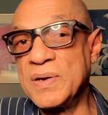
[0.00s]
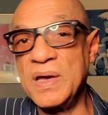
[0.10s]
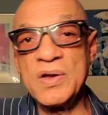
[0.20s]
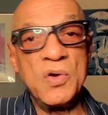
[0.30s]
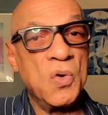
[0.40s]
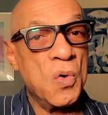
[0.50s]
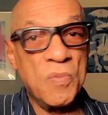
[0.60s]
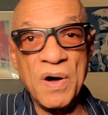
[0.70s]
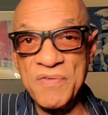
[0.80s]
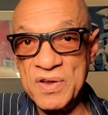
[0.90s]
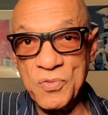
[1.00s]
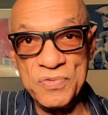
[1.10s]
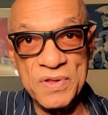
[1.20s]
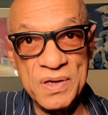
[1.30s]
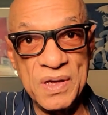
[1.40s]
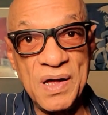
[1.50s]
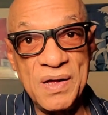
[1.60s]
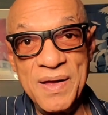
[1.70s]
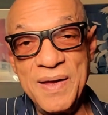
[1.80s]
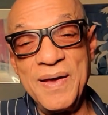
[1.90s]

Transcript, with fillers: que no va a haber un día